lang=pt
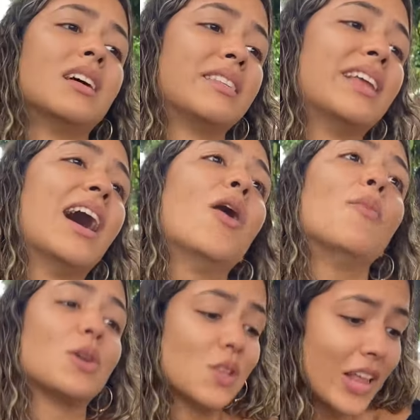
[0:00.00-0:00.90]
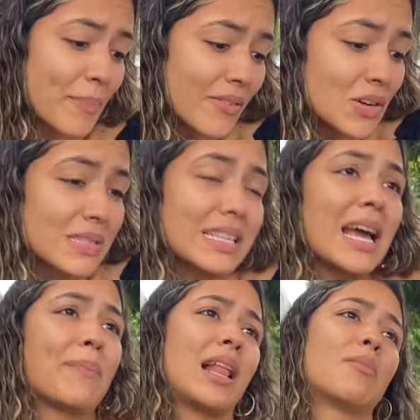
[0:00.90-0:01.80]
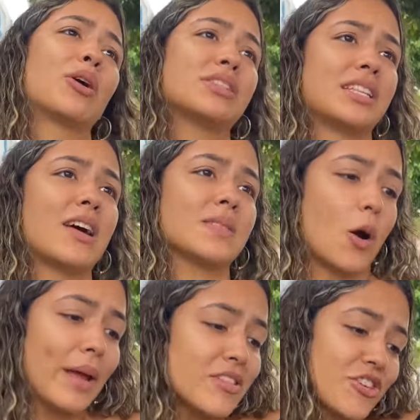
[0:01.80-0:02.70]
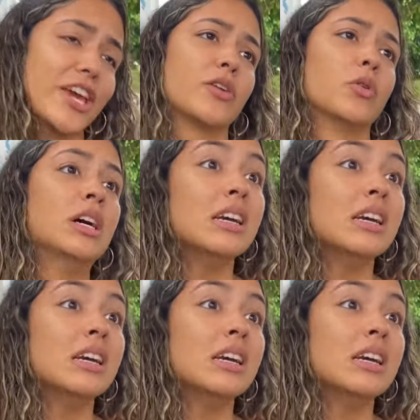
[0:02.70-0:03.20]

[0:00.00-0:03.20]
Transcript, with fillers: Não, moço, olha pra você, pelo amor de Deus, você é um mendigo.